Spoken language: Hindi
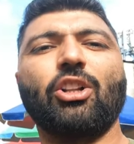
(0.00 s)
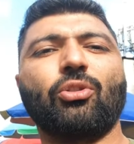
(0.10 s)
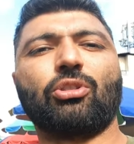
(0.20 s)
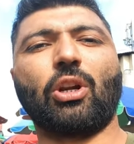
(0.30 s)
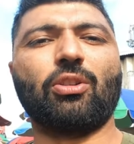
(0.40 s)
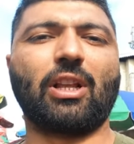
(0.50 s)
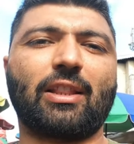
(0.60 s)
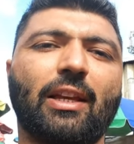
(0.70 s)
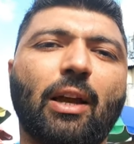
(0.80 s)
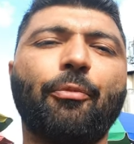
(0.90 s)
तो चलो
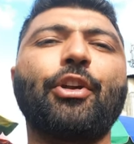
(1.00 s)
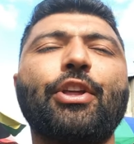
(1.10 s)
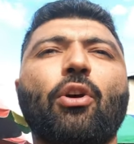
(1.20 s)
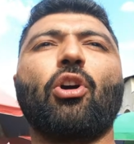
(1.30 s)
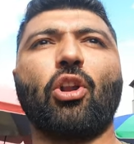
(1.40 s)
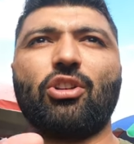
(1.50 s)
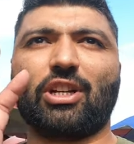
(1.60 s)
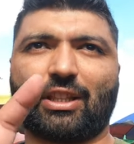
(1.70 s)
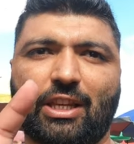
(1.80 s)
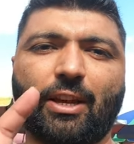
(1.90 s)
चलते हैं अब वीडियो क्लोज
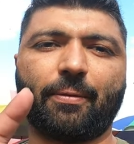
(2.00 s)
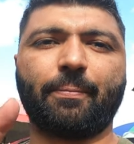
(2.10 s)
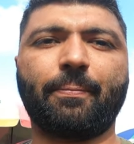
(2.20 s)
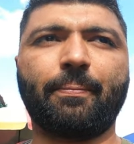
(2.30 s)
करते हैं